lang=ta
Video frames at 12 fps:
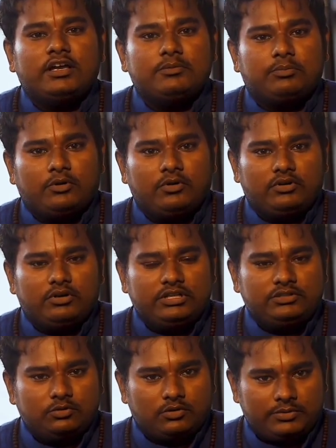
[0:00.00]
இப்போது
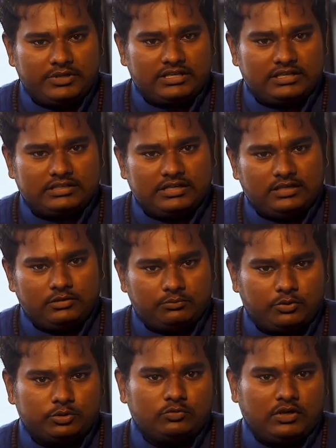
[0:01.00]
இந்து அப்படிங்கிறதுல
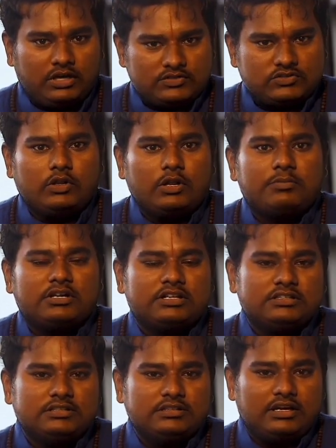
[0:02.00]
பொதுவாக
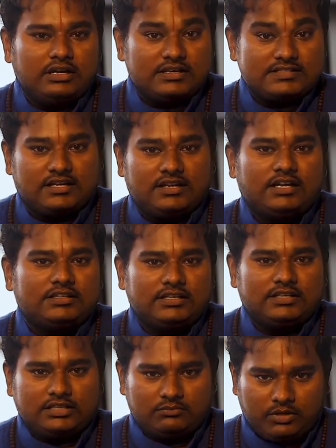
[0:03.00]
சொல்லப்படுறது சனாதன
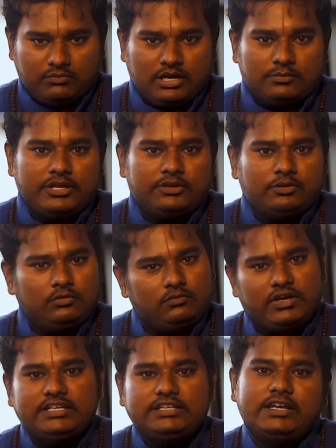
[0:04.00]
தர்மம் அப்படின்னும்
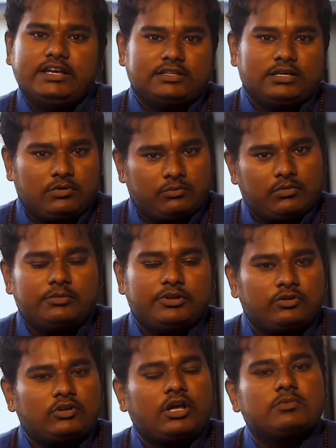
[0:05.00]
வைதிக தர்மம்
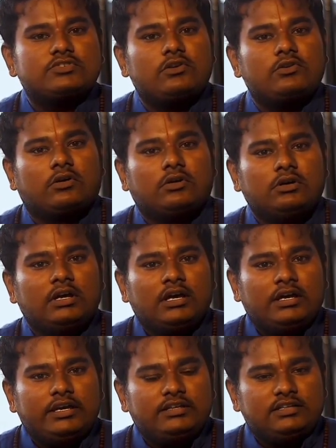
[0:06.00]
அப்படின்னும் நாம் சொல்கிறோம்
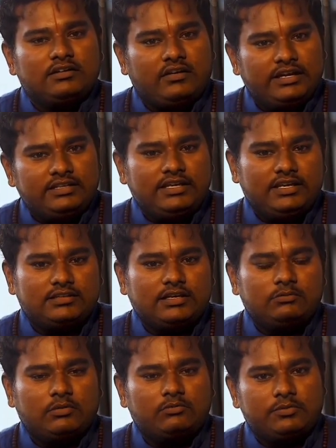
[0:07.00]
இந்த வைதிக
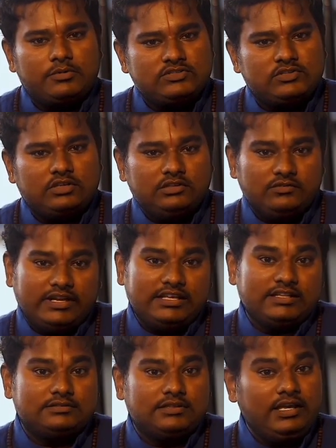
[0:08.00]
தர்மம் அப்படின்னு சொல்கிறது
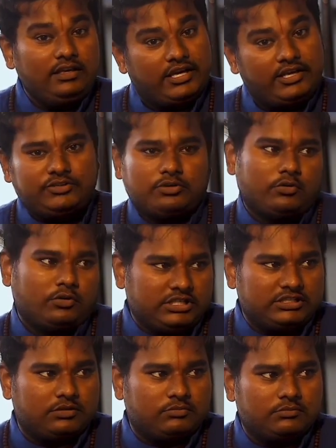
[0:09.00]
வேதத்தை ஏற்றுக்கொண்ட
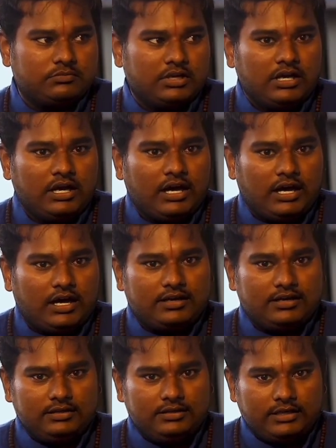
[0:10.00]
தர்மம்
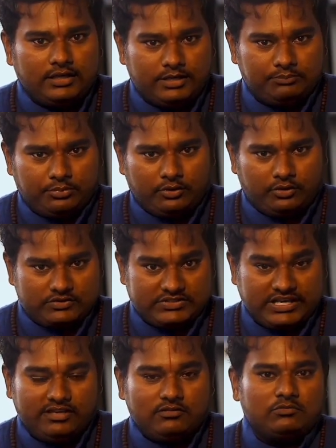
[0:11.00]
ஆக இப்போது
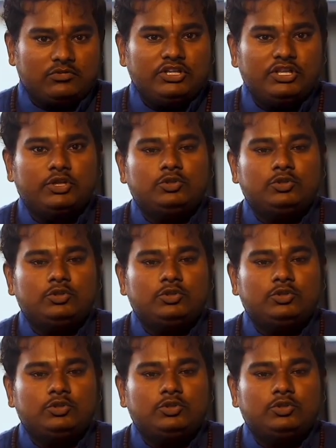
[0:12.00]
சைவம் வந்து